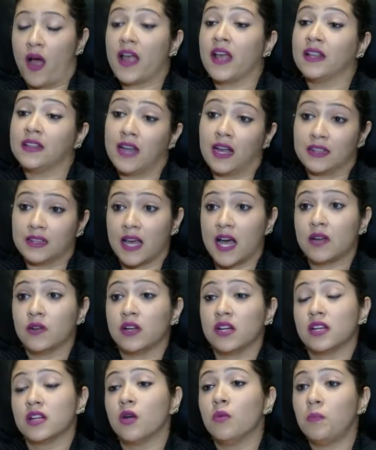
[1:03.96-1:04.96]
arrendatário
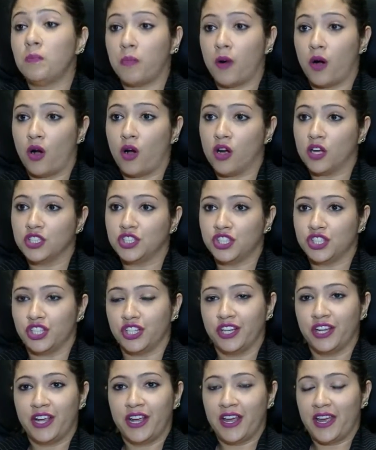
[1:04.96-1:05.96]
ele não
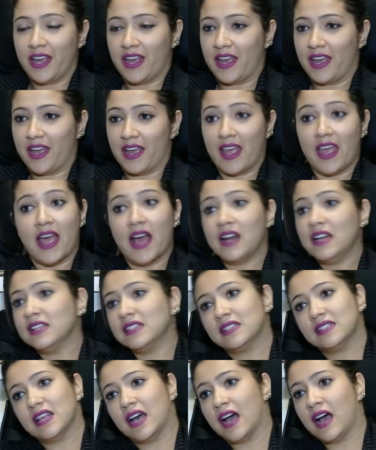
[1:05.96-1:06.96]
pode
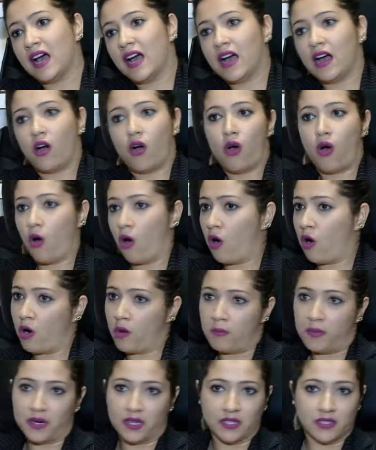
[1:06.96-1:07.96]
realizar
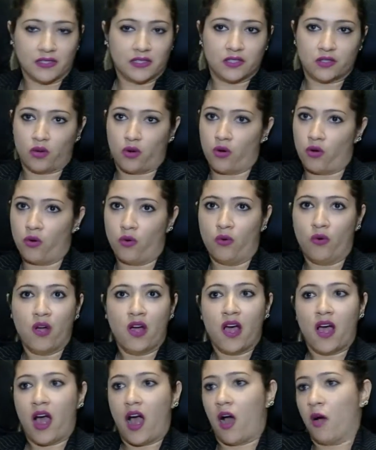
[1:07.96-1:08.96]
obras ou
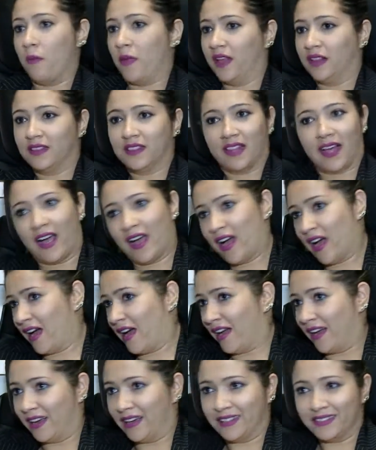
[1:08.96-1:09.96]

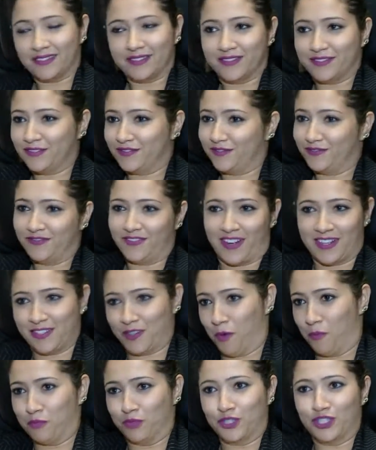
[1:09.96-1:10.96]
aumentar,
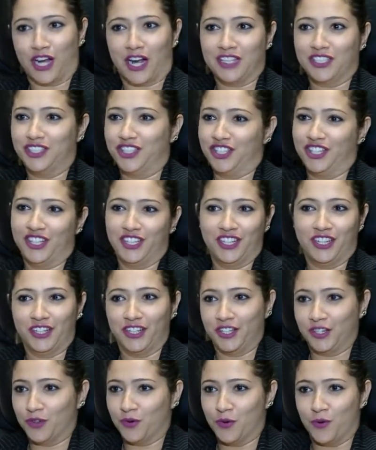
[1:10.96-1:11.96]
fazer um
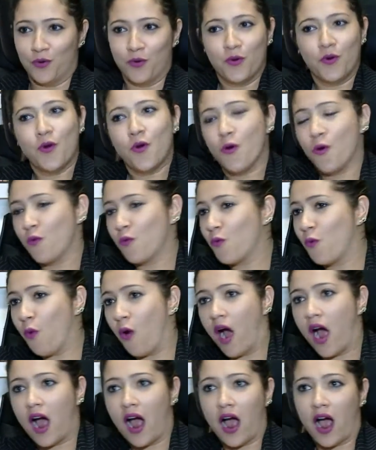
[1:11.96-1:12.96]
puxadinho, um
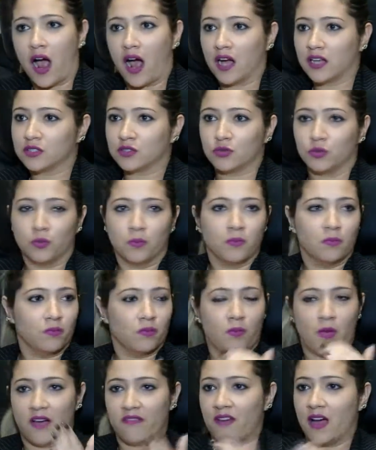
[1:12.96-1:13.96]
quarto,
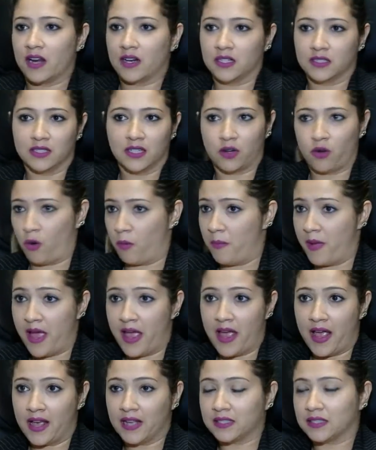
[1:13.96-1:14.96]
uma varanda
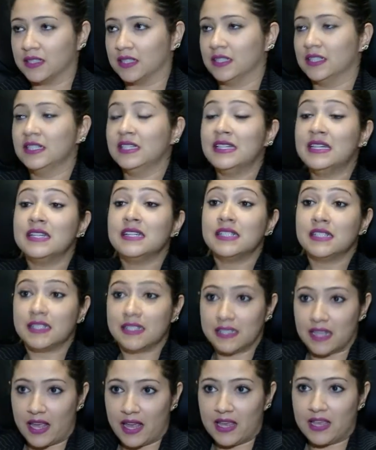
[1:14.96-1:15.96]
coberta,
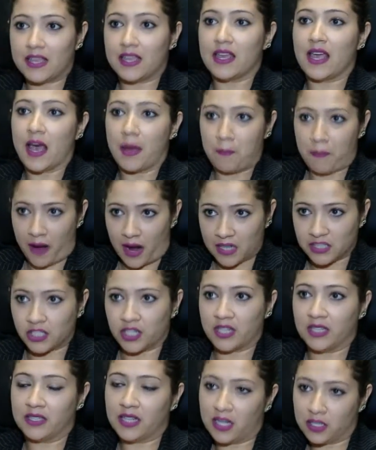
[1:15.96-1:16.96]
sem que a parte
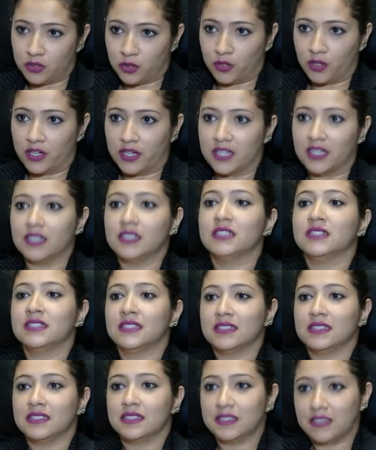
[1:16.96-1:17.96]
arrendadora
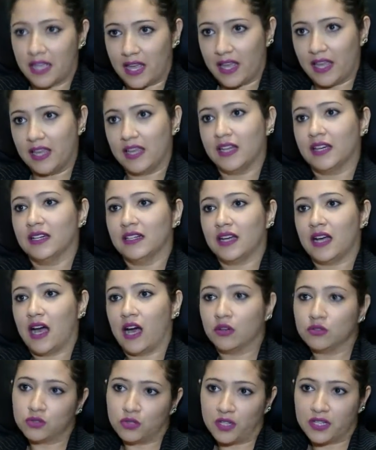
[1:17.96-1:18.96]
tenha
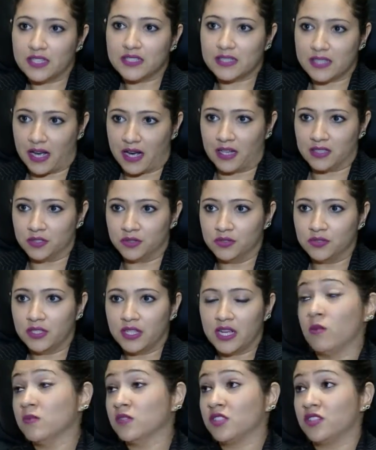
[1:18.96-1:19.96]
autorizado. É
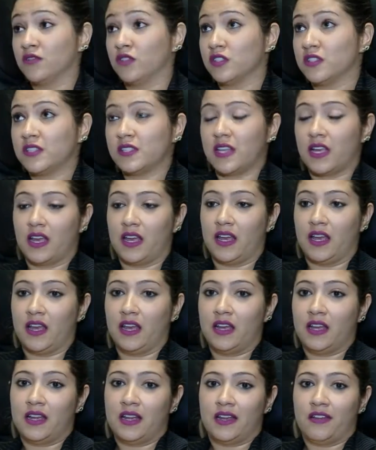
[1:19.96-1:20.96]
como se
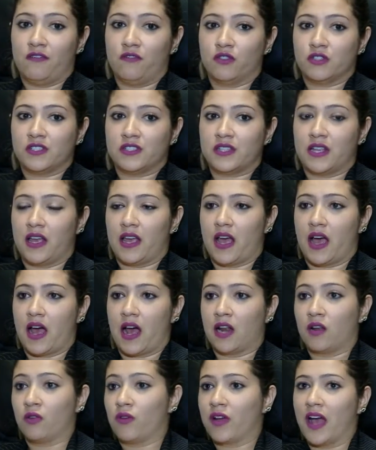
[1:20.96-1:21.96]
você você
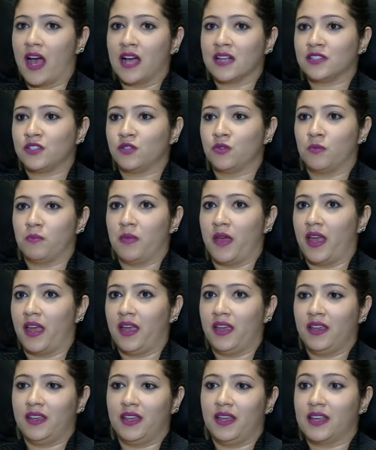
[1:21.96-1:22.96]
alugasse um
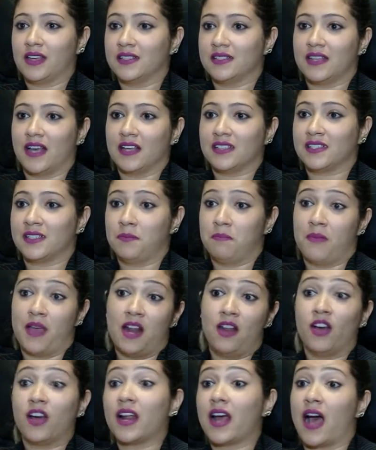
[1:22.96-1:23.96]
bem e quisesse
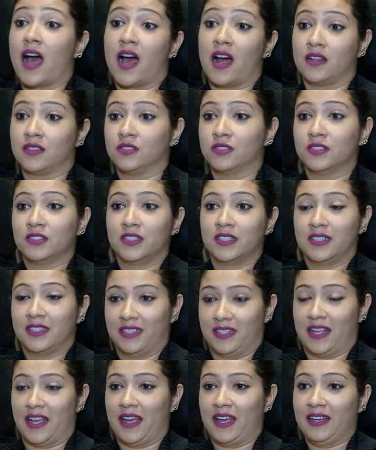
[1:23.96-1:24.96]
melhorá-lo,
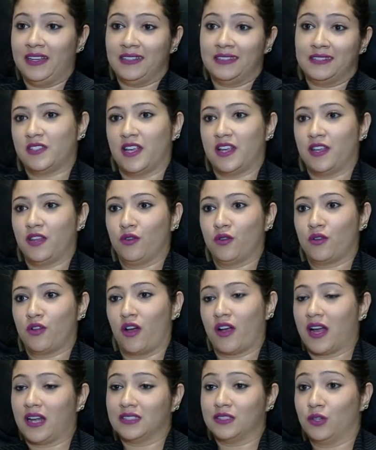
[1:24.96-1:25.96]
né? Sem que o
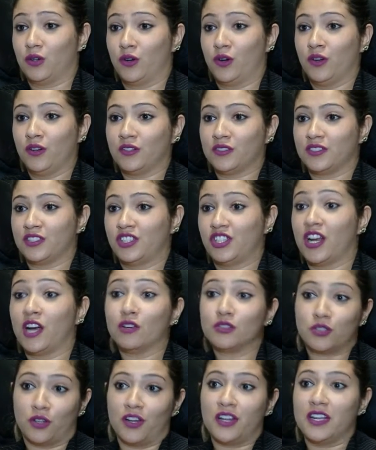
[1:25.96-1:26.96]
locador te
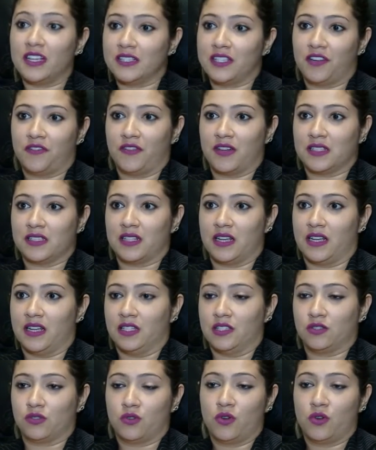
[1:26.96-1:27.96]
autorize a fazer
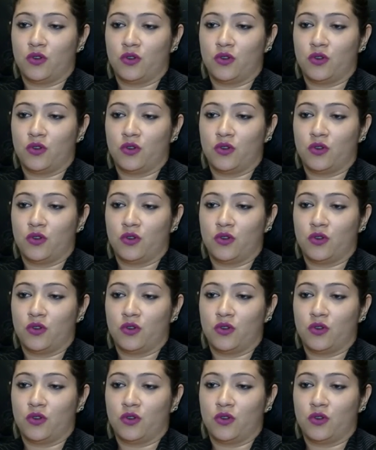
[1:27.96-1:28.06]
isso.